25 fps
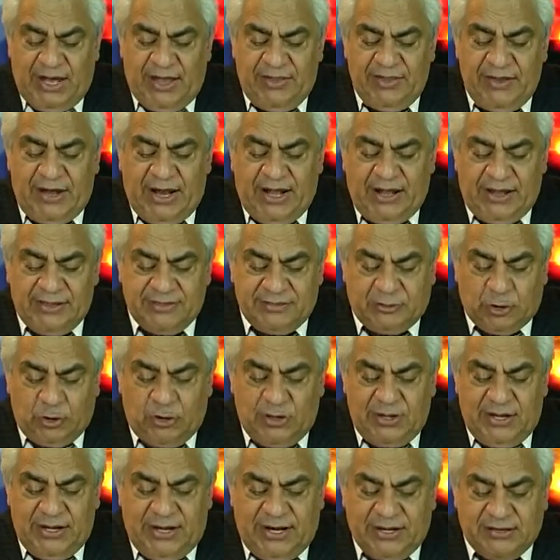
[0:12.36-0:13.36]

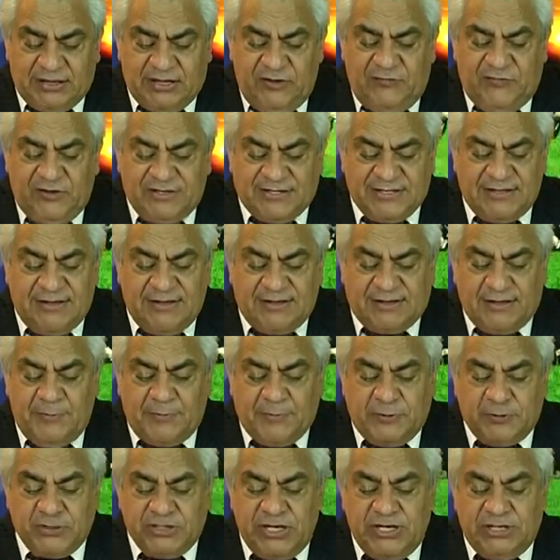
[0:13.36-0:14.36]
adelantó el artífice de
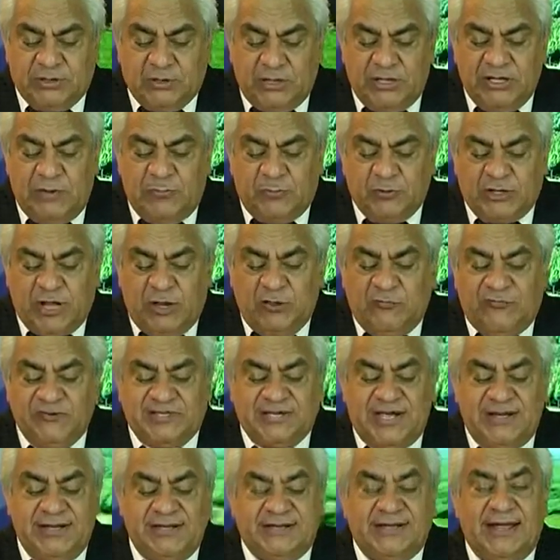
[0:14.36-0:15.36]
este proyecto, el diputado
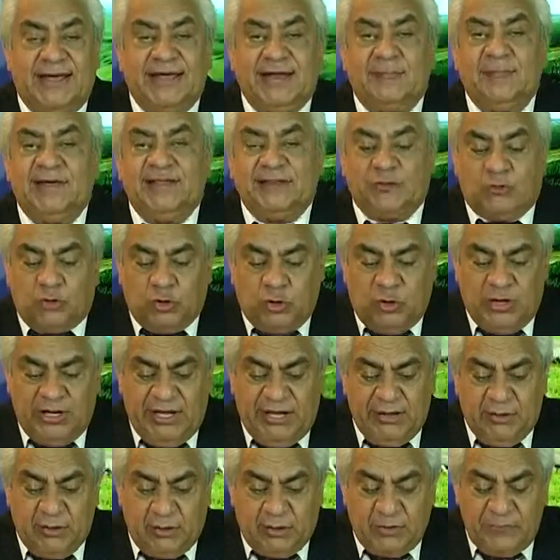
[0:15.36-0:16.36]
oficialista Hermes
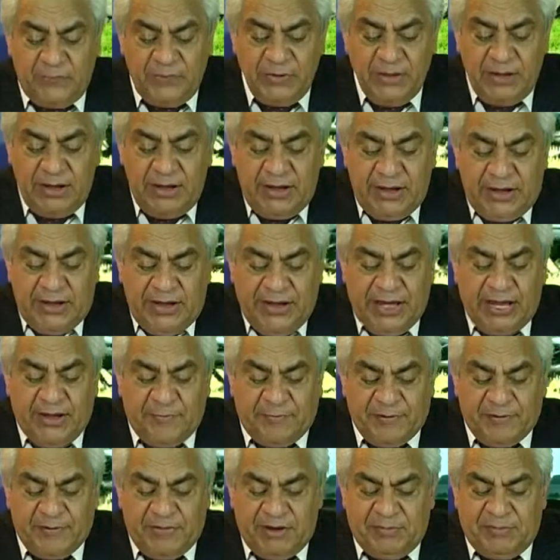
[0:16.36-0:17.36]
Toledo,
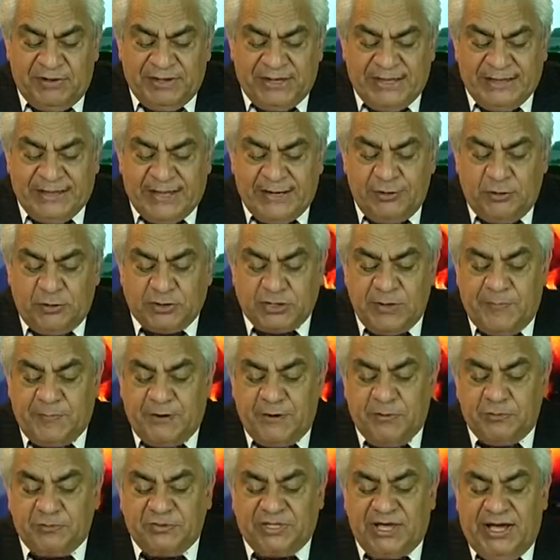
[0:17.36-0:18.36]
el primer mandatario se
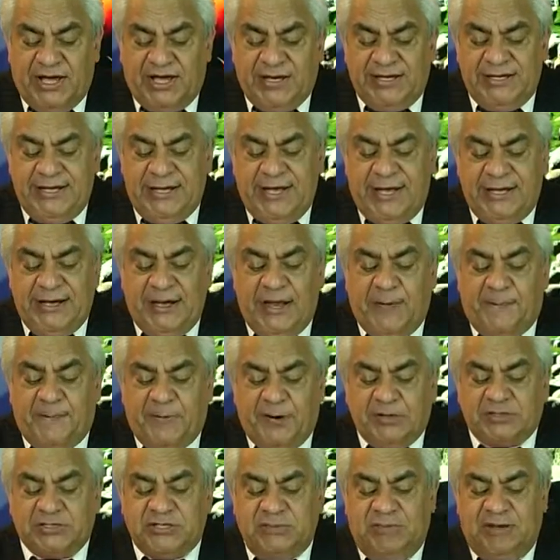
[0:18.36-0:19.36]
pronunciaría en las
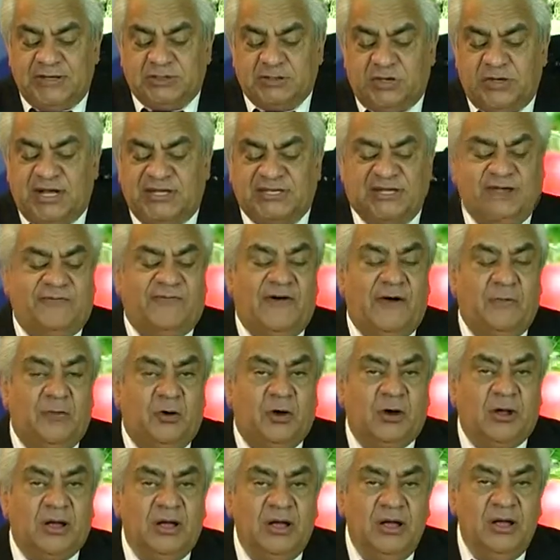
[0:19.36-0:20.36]
próximas horas a
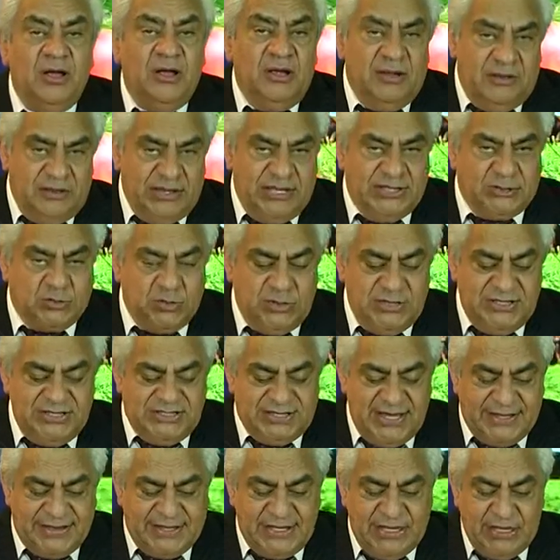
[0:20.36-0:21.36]
favor de su
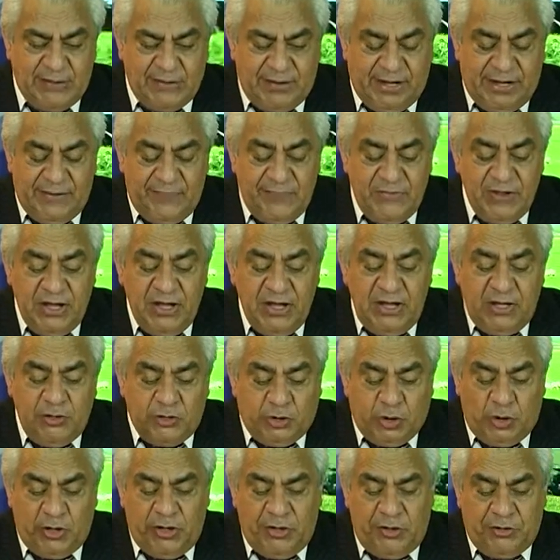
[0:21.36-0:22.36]
iniciativa.
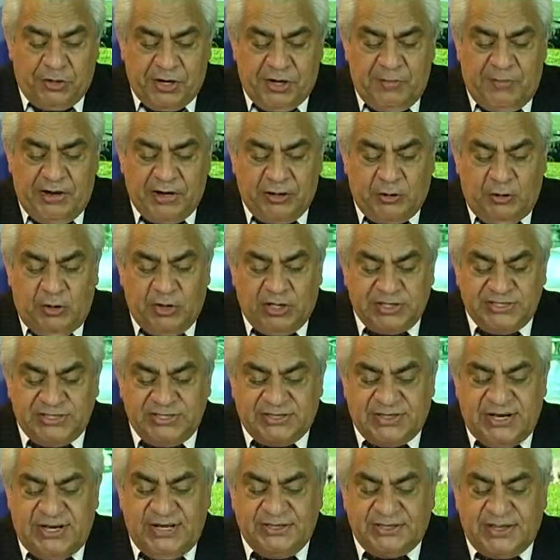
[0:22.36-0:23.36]
Toledo remarcó que
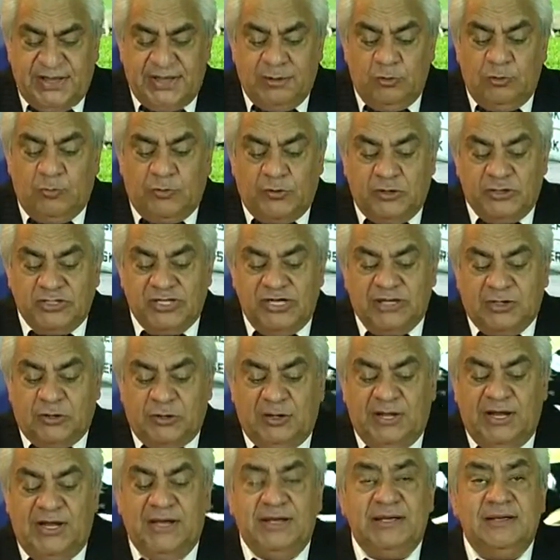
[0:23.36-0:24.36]
se trata de un
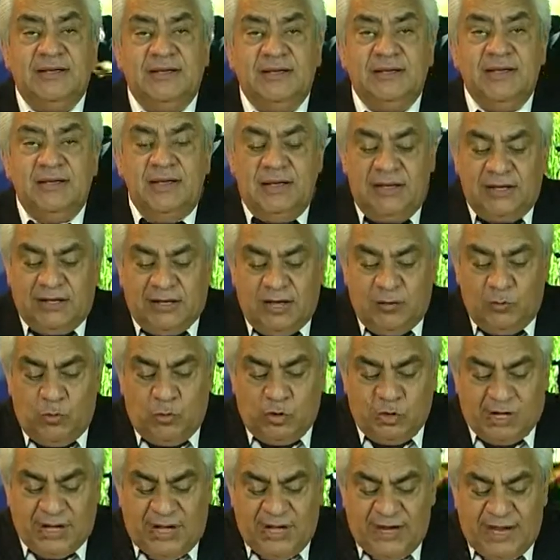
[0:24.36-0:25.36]
proyecto de ley que
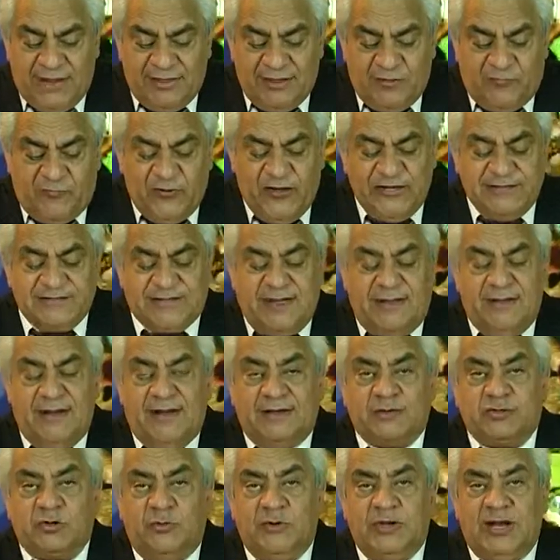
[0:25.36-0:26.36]
busca la defensa de
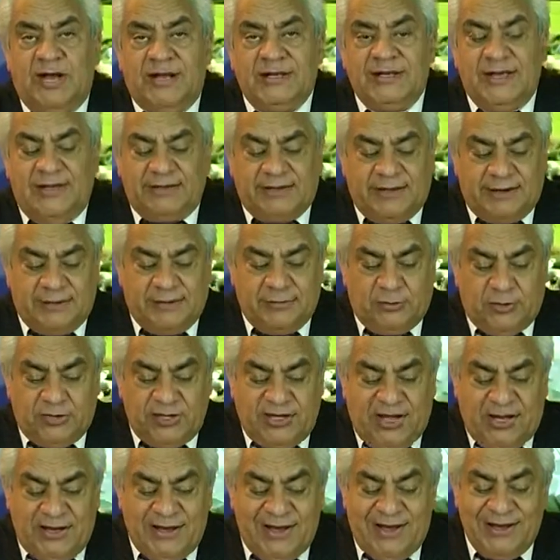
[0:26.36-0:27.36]
la soberanía
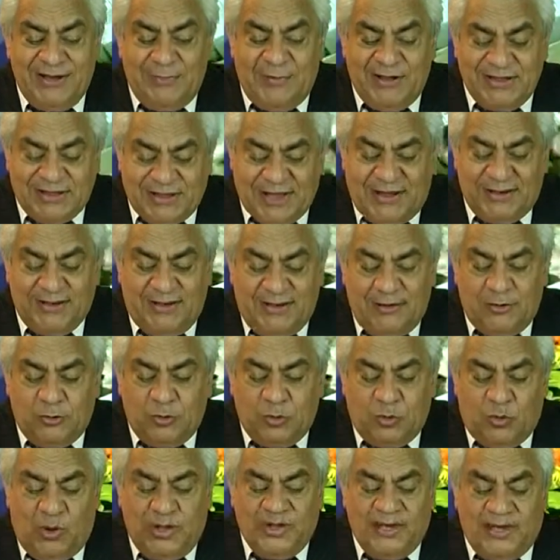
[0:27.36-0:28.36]
territorial y alimentaria del
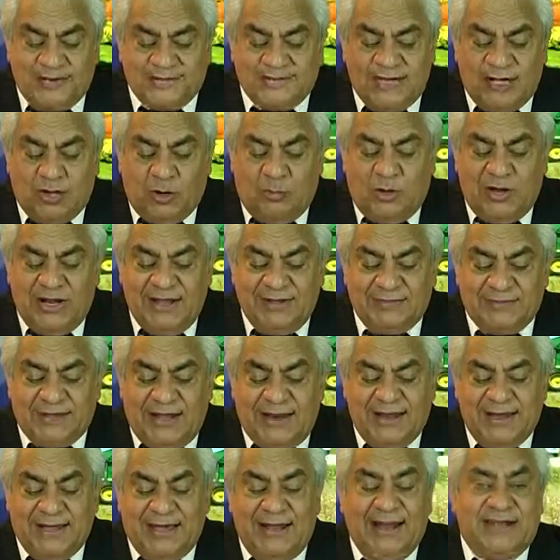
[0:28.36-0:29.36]
Uruguay, así como
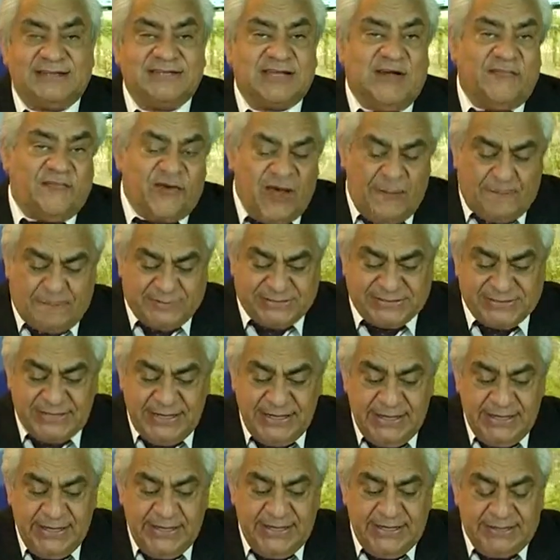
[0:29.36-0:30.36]
alentar a que las AFAPs
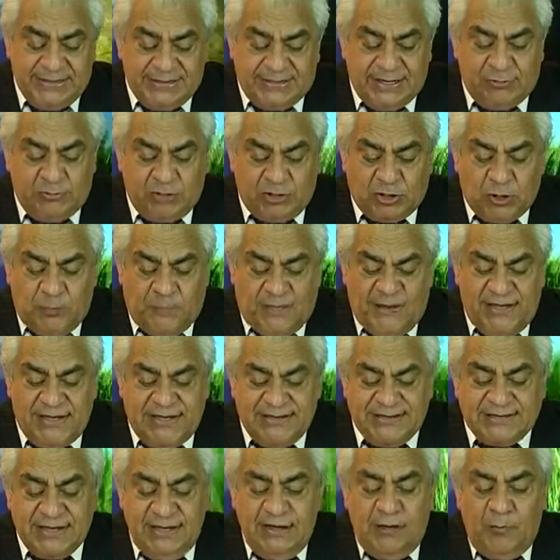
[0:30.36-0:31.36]
de nuestro
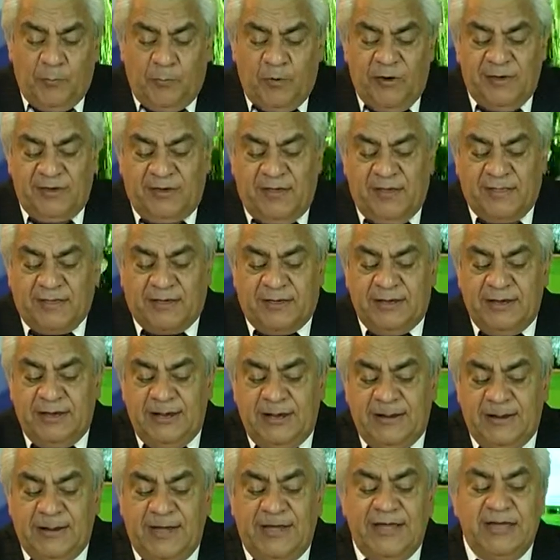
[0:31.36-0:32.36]
país pueden
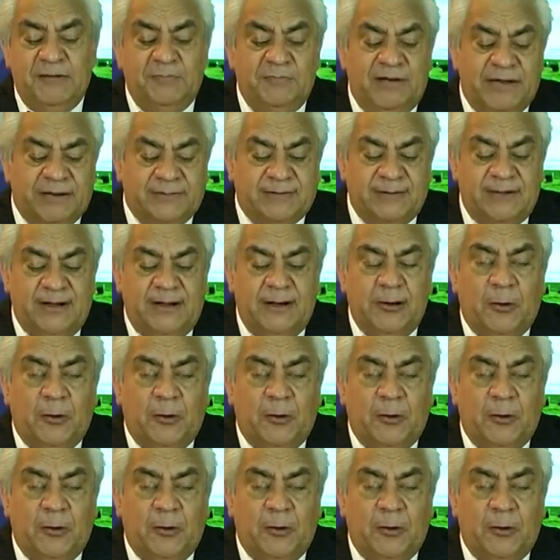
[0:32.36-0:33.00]
adquirir e invertir en